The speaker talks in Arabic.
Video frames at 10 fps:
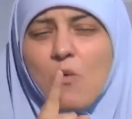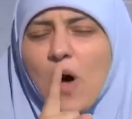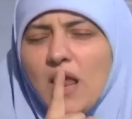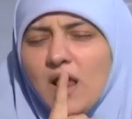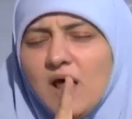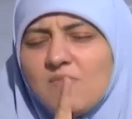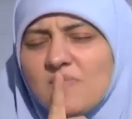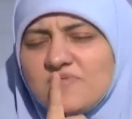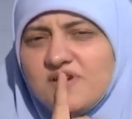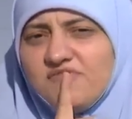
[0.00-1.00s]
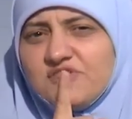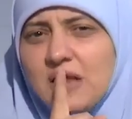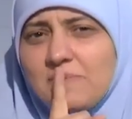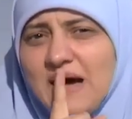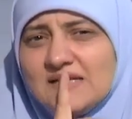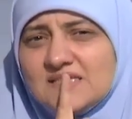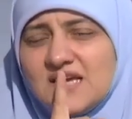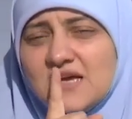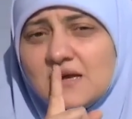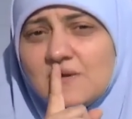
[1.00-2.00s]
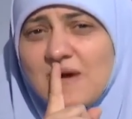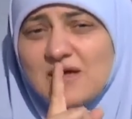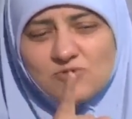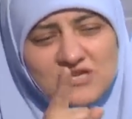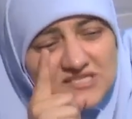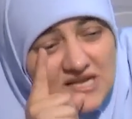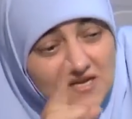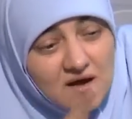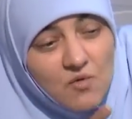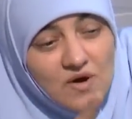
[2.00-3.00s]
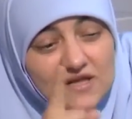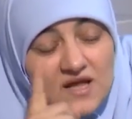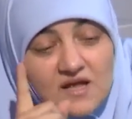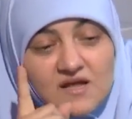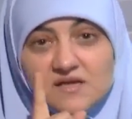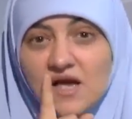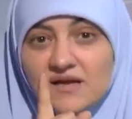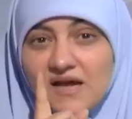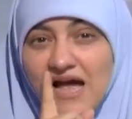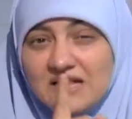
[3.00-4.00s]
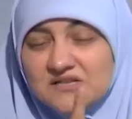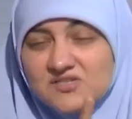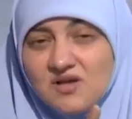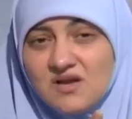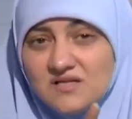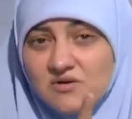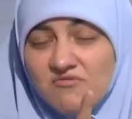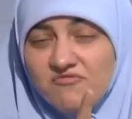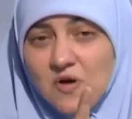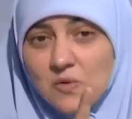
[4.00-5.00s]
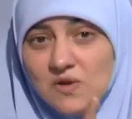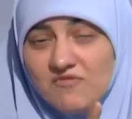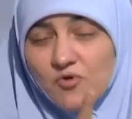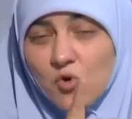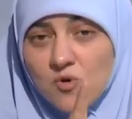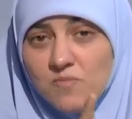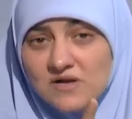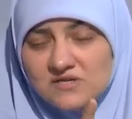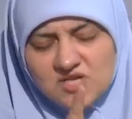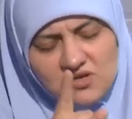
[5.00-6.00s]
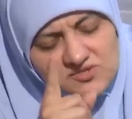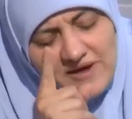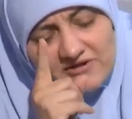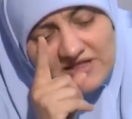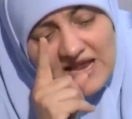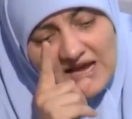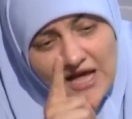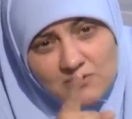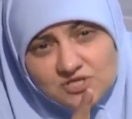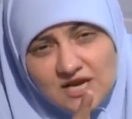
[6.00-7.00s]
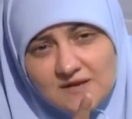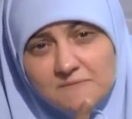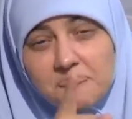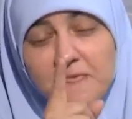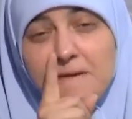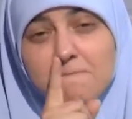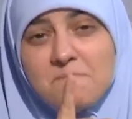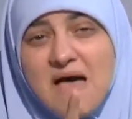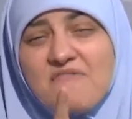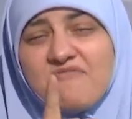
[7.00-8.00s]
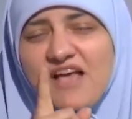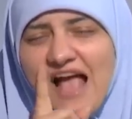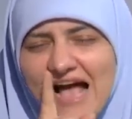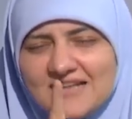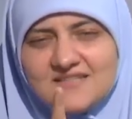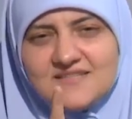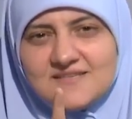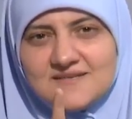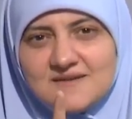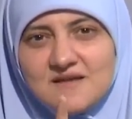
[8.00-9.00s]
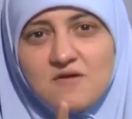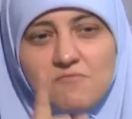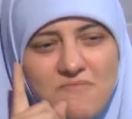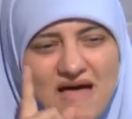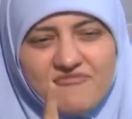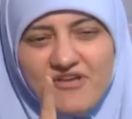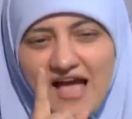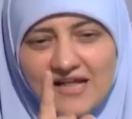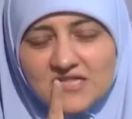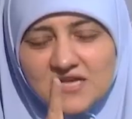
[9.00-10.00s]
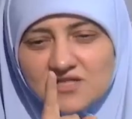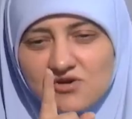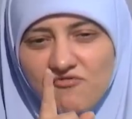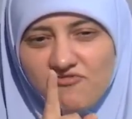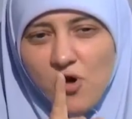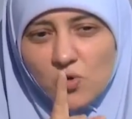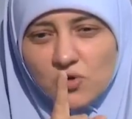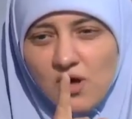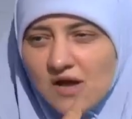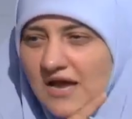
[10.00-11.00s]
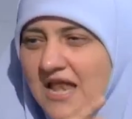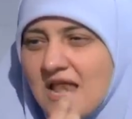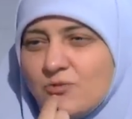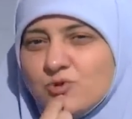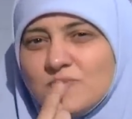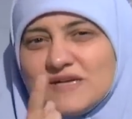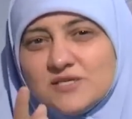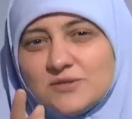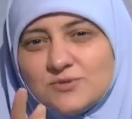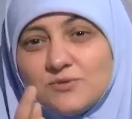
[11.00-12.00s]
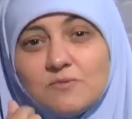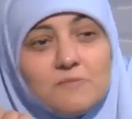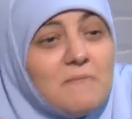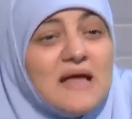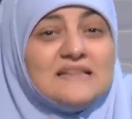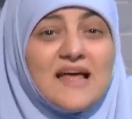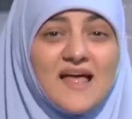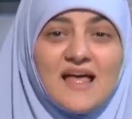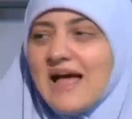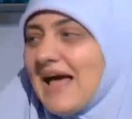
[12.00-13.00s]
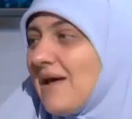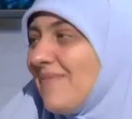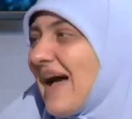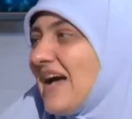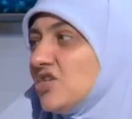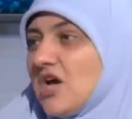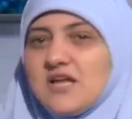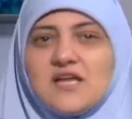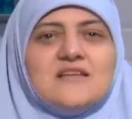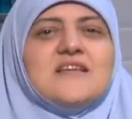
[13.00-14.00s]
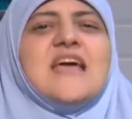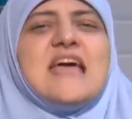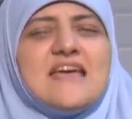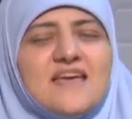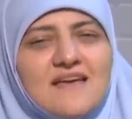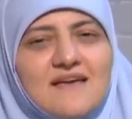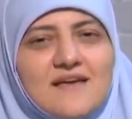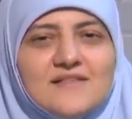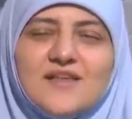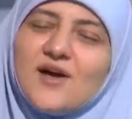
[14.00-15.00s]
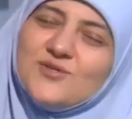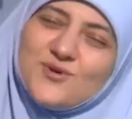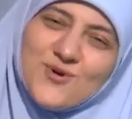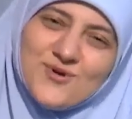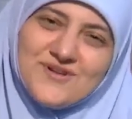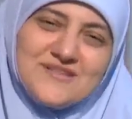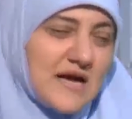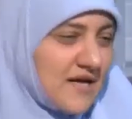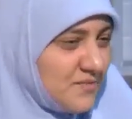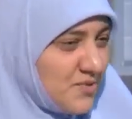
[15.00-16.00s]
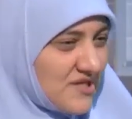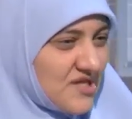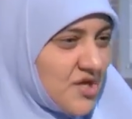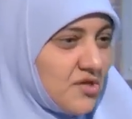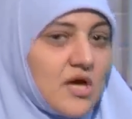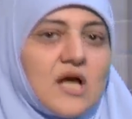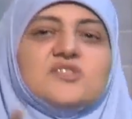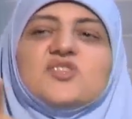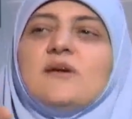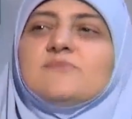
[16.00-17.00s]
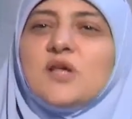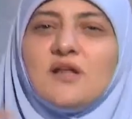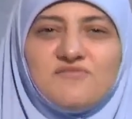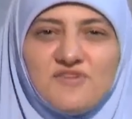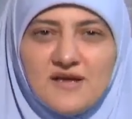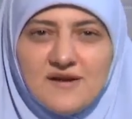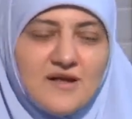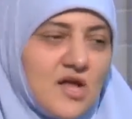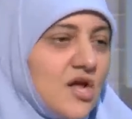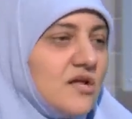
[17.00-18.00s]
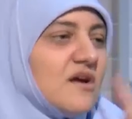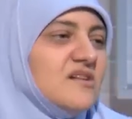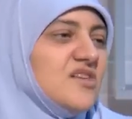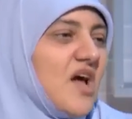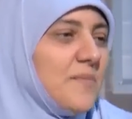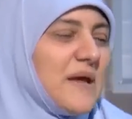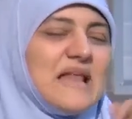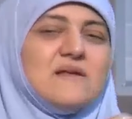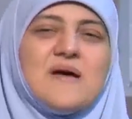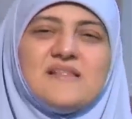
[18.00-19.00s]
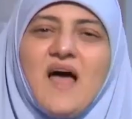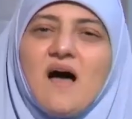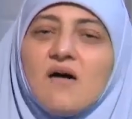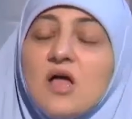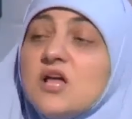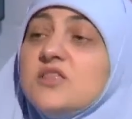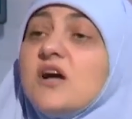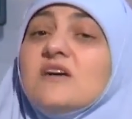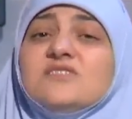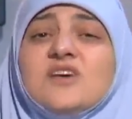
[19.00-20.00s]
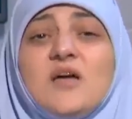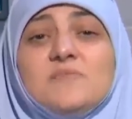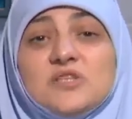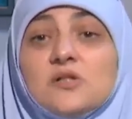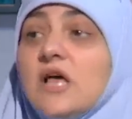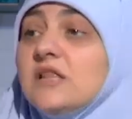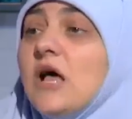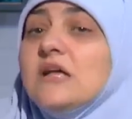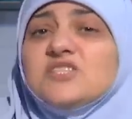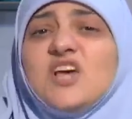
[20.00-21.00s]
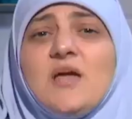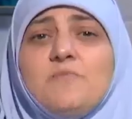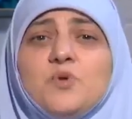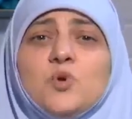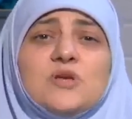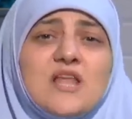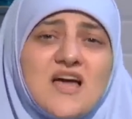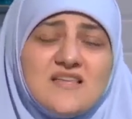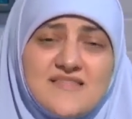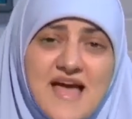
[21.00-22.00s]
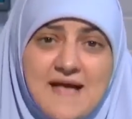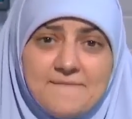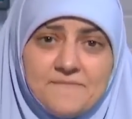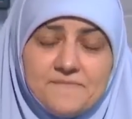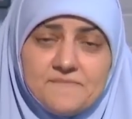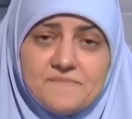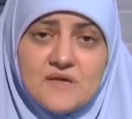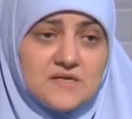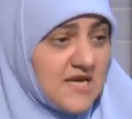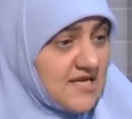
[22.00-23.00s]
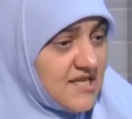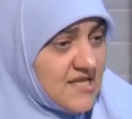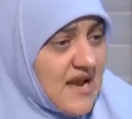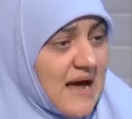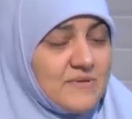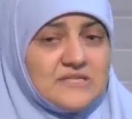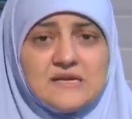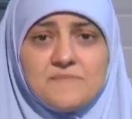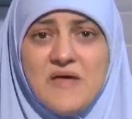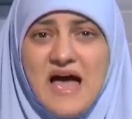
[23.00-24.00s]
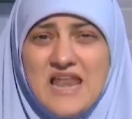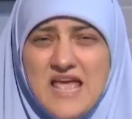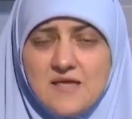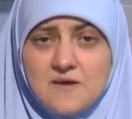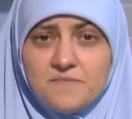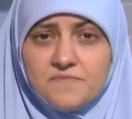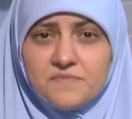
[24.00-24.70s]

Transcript: والله ما بيفضل بعد ذكر الميت ولسه لينا هو يعني حد صالح توفاه الله في غربه نسال الله سبحانه وتعالى يجعله شهيد ما في حد ما في حد يتوفاه الله الا وتبقى سيرته مات على ما عاش عليه كان ايه ده كان راجل ده كان بيتصدق كان صاحب صلاة فجر ده كان صاحب كلمة حق ده كان صاحب ده ده صاحب بيوت الأيتام زي زين العابدين ابن علي